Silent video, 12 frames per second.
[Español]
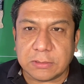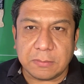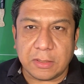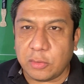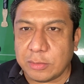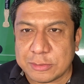
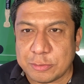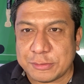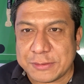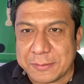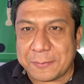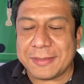hablando
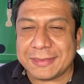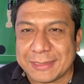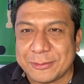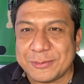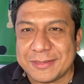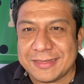exclusivamente
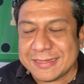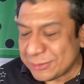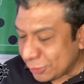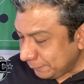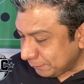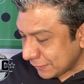en un
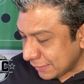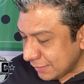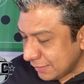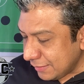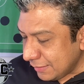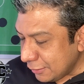inicio
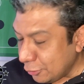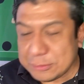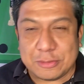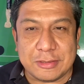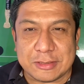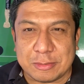lo que
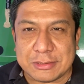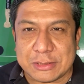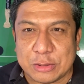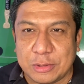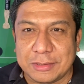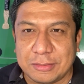son las
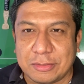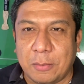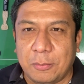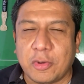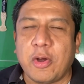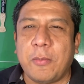cosas, ¿no?
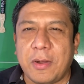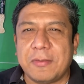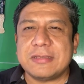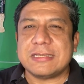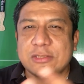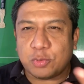Como, a
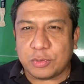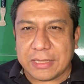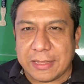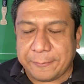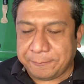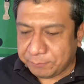veces
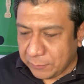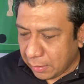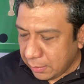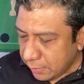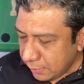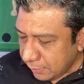una,
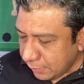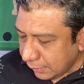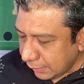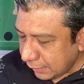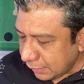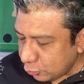
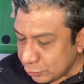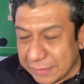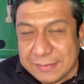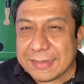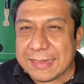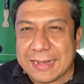eh,
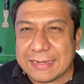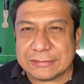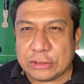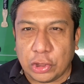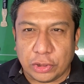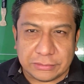una
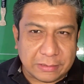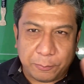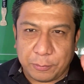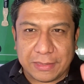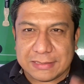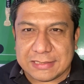declaración que
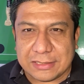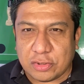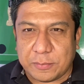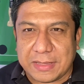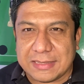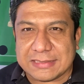puede ser
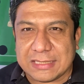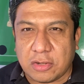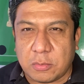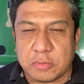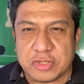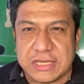tomada hasta
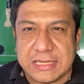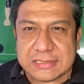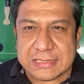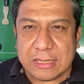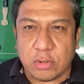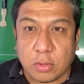como
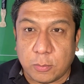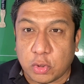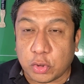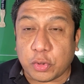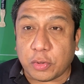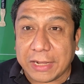chiste o como
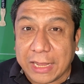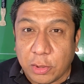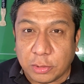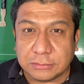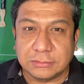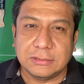
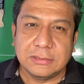cotorreo,